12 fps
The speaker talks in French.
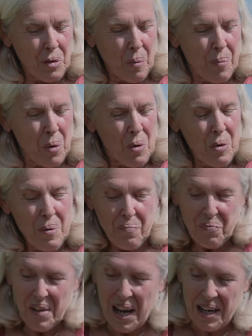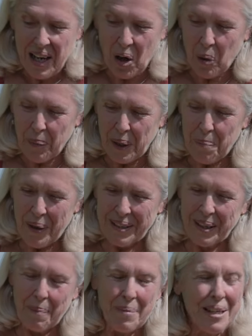de beau, elle l'a repris par
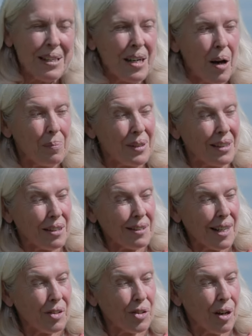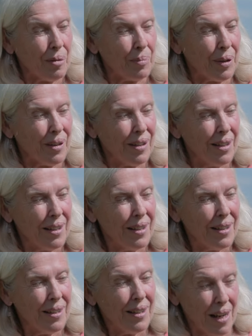sa main, l'a emmené dans sa chambre.
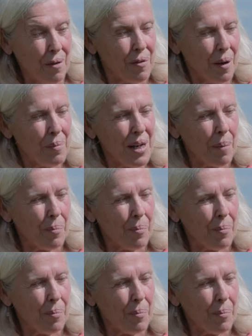Elle a fermé la